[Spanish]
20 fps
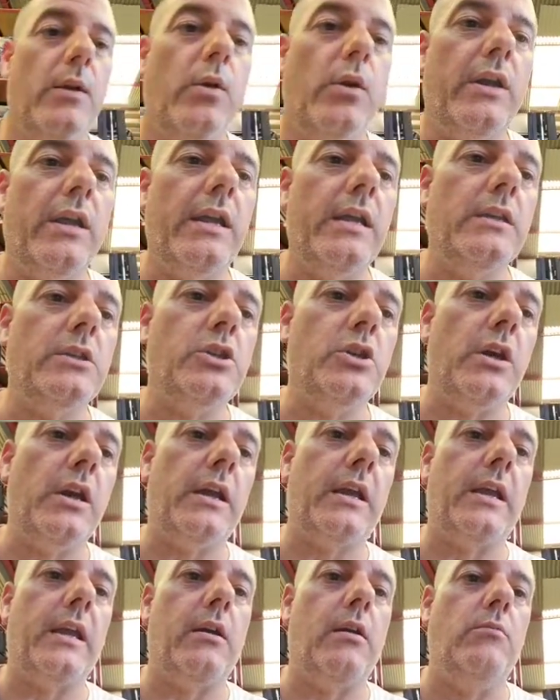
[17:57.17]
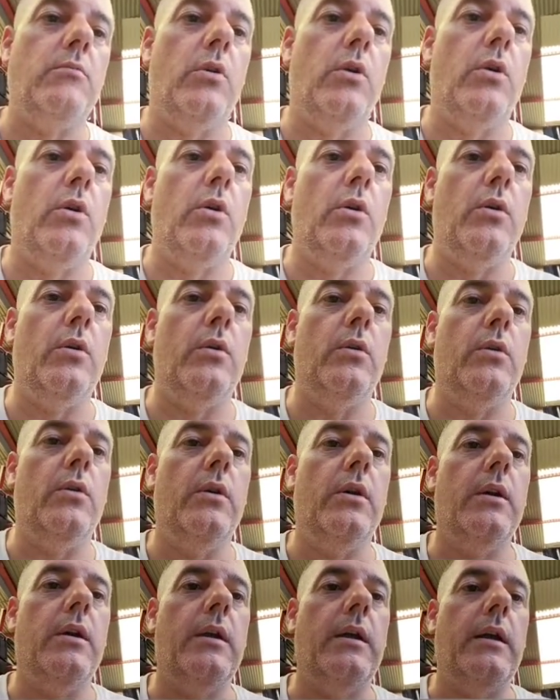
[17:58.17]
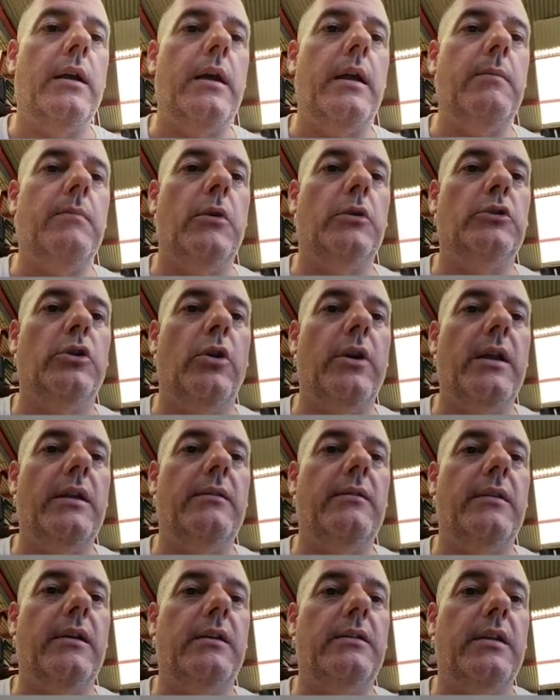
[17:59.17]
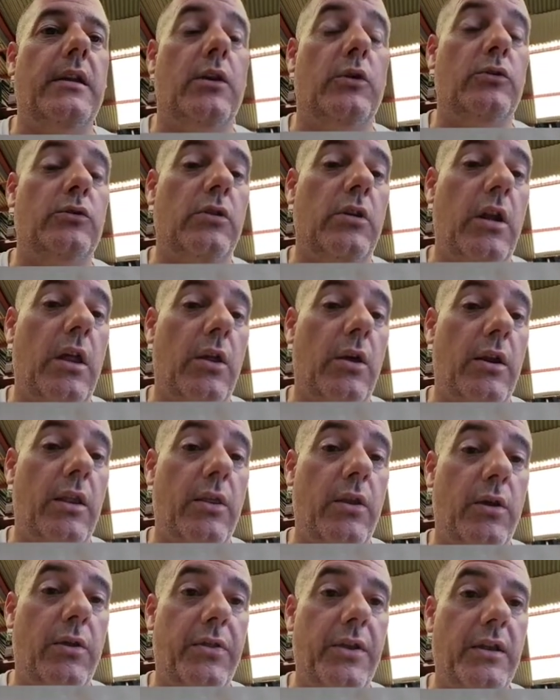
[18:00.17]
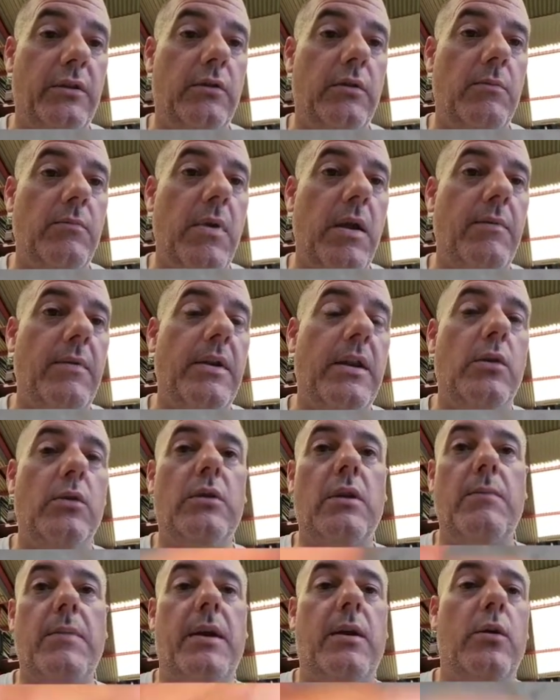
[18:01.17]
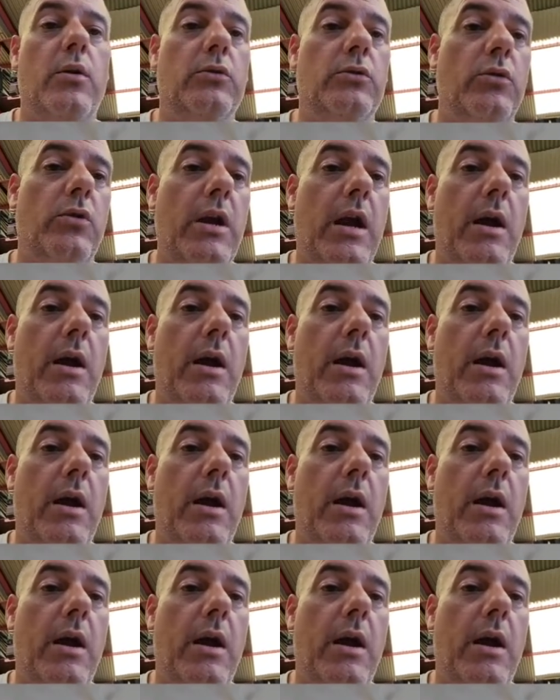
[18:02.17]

Lo que he hecho es que como el motor este, este controlador, el 200, me ha venido también con otro